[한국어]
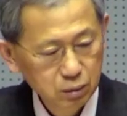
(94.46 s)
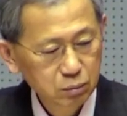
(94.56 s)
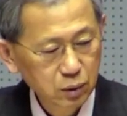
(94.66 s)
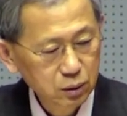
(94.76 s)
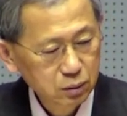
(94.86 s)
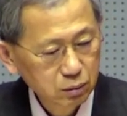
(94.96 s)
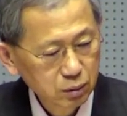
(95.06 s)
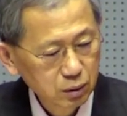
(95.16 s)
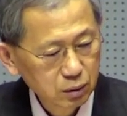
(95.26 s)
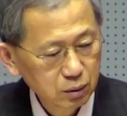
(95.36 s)
마이크가
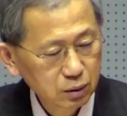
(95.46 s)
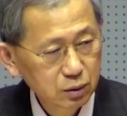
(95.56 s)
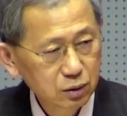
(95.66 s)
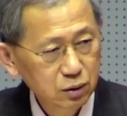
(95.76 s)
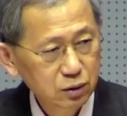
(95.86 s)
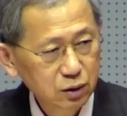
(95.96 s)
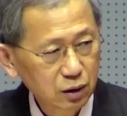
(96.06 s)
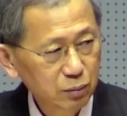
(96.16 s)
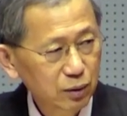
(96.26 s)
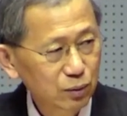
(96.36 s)
왜
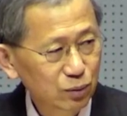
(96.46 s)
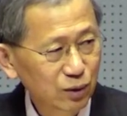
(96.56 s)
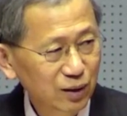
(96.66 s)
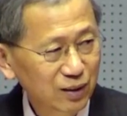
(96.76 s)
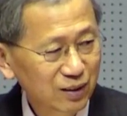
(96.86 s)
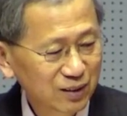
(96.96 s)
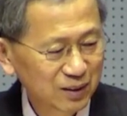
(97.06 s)
자기 발로 굴러가나?